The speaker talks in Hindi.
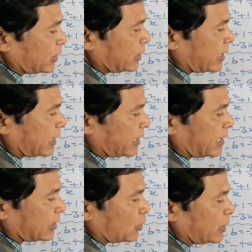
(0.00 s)
तो ये
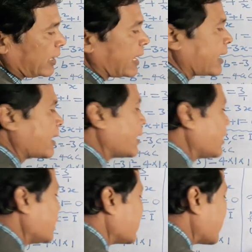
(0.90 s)
कटेगा तो ये आएगा
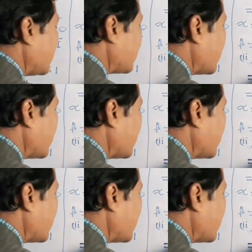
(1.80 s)
तो लिख